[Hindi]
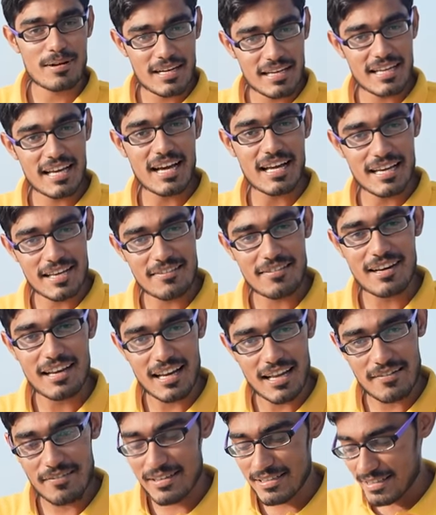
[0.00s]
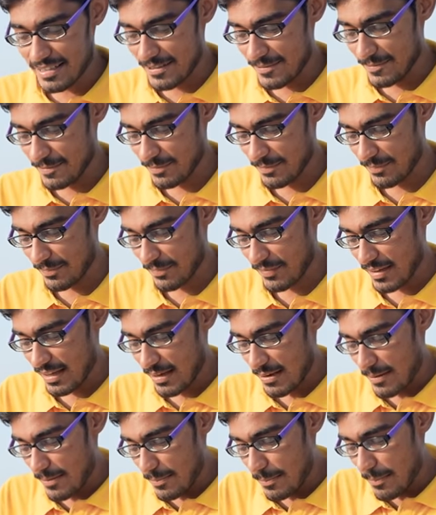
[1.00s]
बर्थडे आने वाला है वैसे
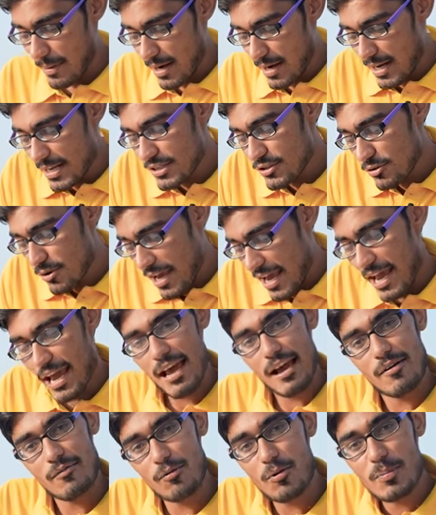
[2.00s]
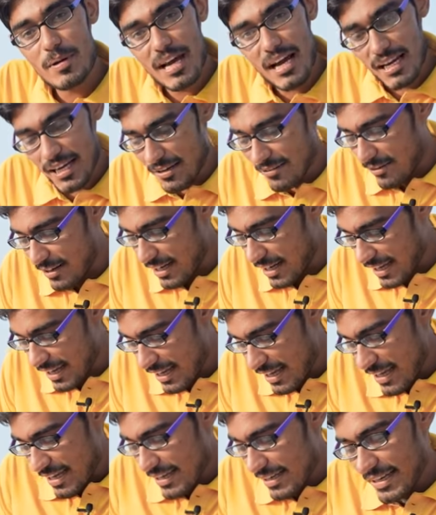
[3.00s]
बर्थडे जो है वो भी आने वाला है
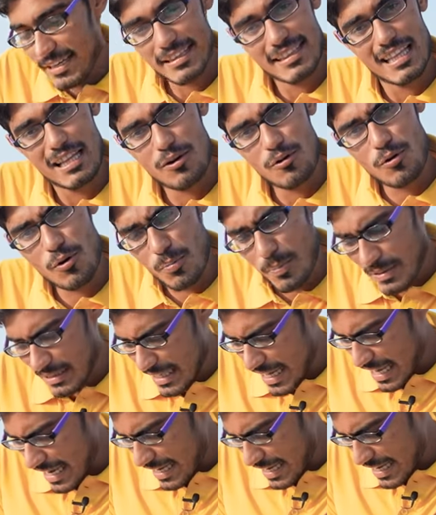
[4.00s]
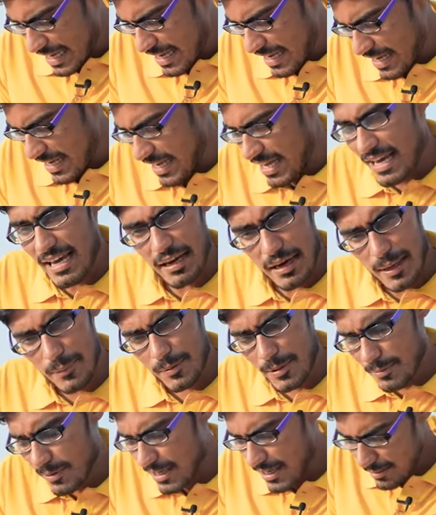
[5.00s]
कितने लोगों को पता है कि
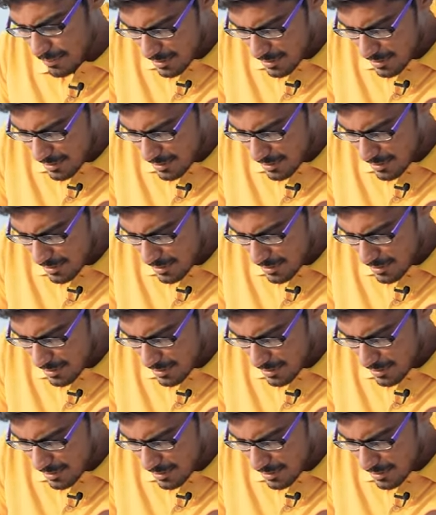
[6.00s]
आपके भाई का